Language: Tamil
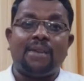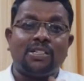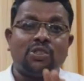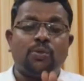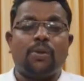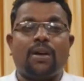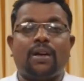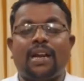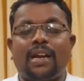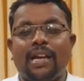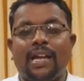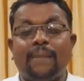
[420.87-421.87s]
மருத்துவர்களை
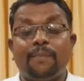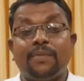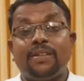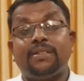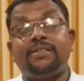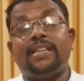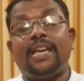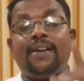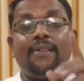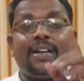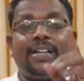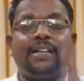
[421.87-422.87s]
அல்ல
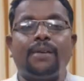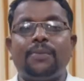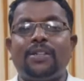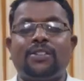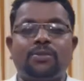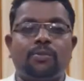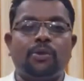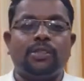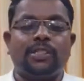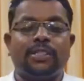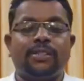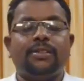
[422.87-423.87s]
தேவனை நம்பியிருக்கும்
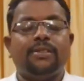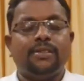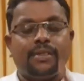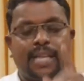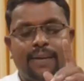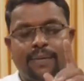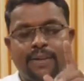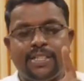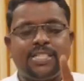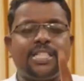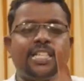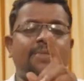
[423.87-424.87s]
பொழுது தேவன்
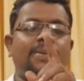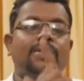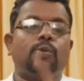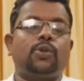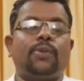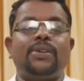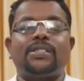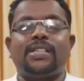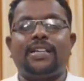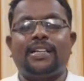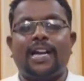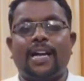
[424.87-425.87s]
நிச்சயம் அந்த உதவி
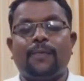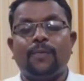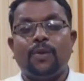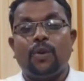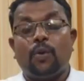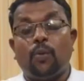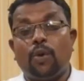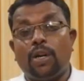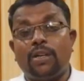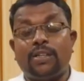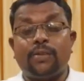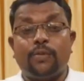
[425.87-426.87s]
செய்கிறார்
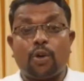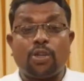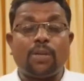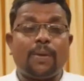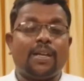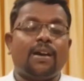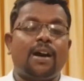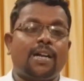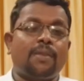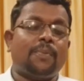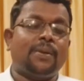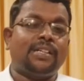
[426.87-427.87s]
உங்களுக்கு விரோதமாய்
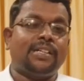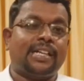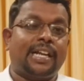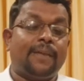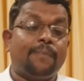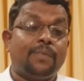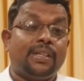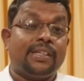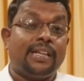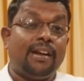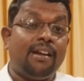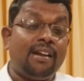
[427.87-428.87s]
காணப்படுகின்ற
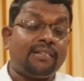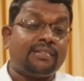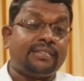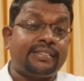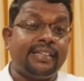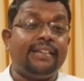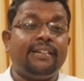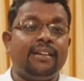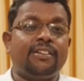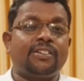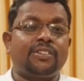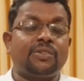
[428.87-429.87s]
எல்லா
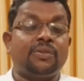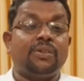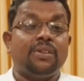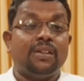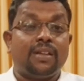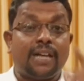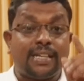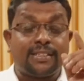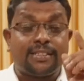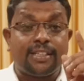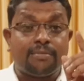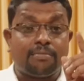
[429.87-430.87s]
தீங்கிலிருந்தும்
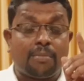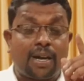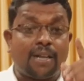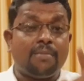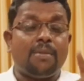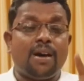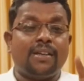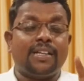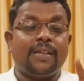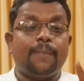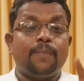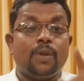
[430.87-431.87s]
கர்த்தர் மனம்
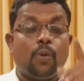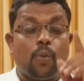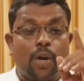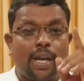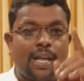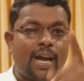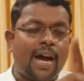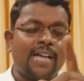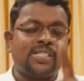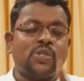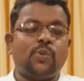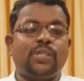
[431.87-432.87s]
மாறி உங்களை
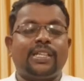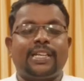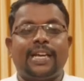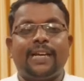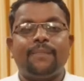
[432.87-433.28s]
ஆசிர்வதிக்க